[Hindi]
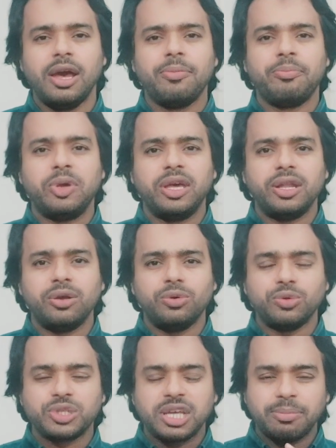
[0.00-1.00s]
फिर
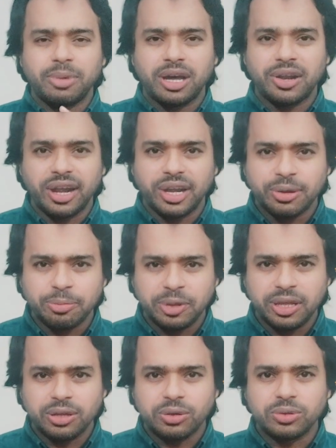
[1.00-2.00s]
उसके बाद रेंट
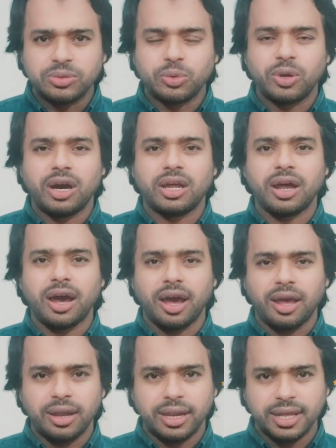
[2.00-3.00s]
पे दुकान
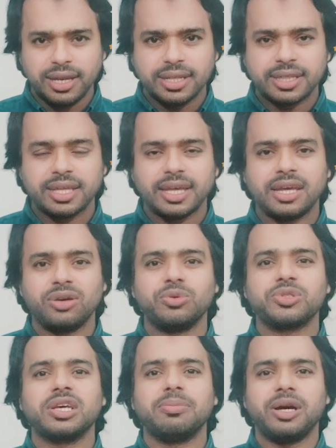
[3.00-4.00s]
ले लेते हैं
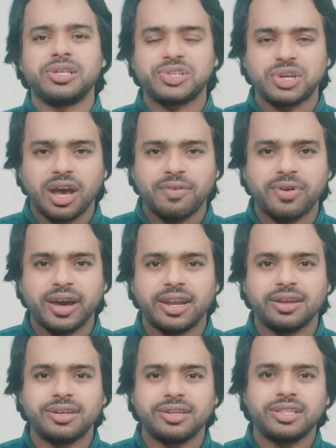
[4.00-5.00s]
उसके बाद स्टाफ हायर
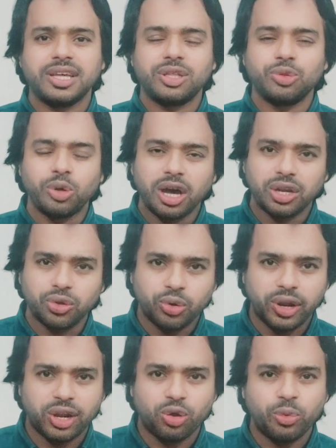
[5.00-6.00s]
करते हैं दुकान को
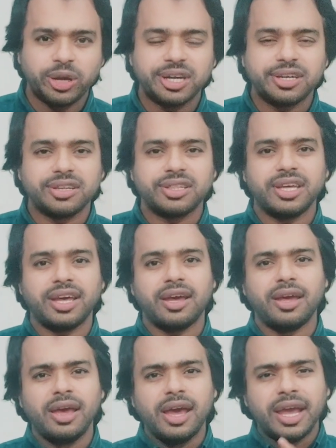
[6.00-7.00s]
रेनोवेट करते
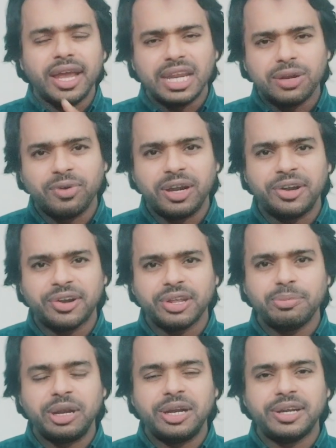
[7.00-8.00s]
हैं
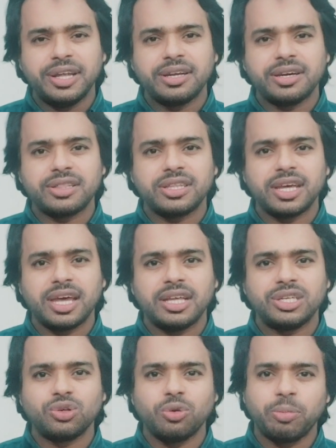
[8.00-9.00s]
इन्वेंट्री मेंटेन करते
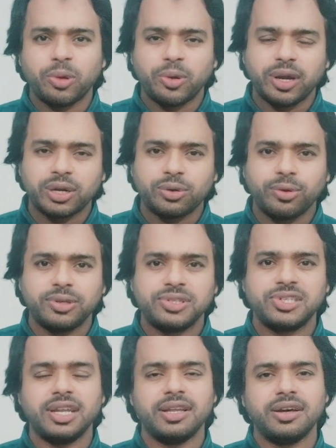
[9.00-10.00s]
हैं जो प्रोडक्ट उन्होंने
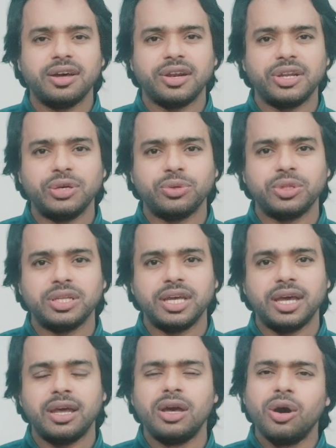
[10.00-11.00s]
सेल करनी होती
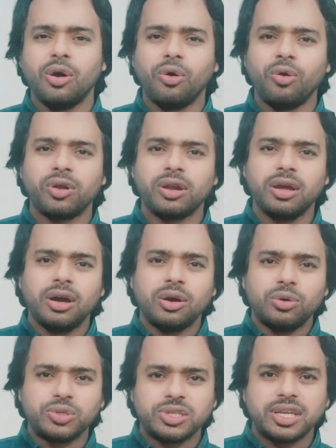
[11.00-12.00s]
है और
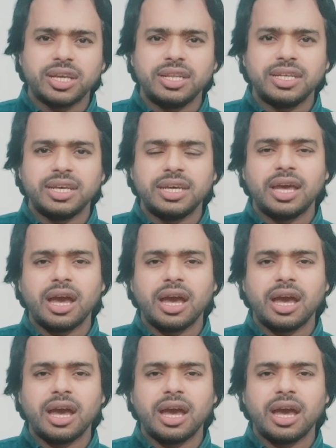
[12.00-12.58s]
उसके लिए